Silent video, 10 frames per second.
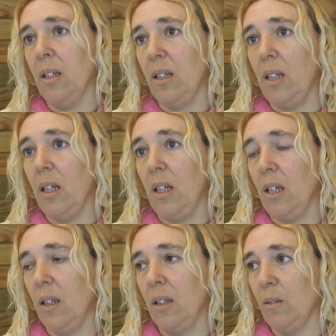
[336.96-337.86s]

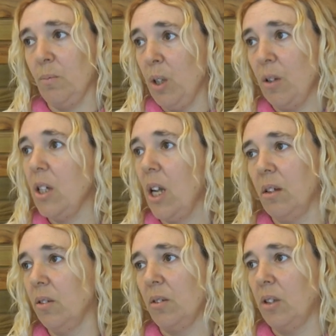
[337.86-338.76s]
y bueno, y él
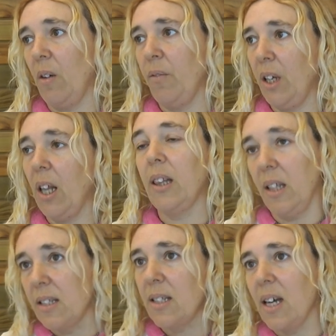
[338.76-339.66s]
con total
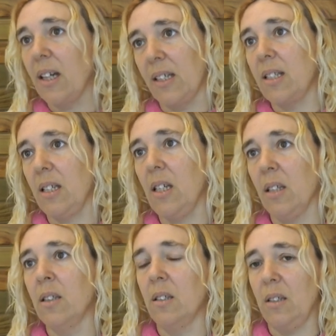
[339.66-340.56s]
frialdad decía que sí
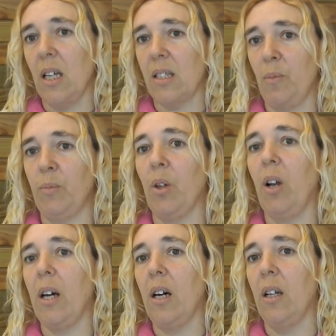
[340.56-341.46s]
y aceptó
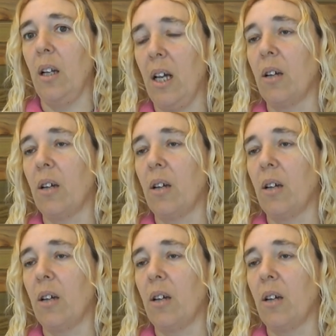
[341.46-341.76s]
la,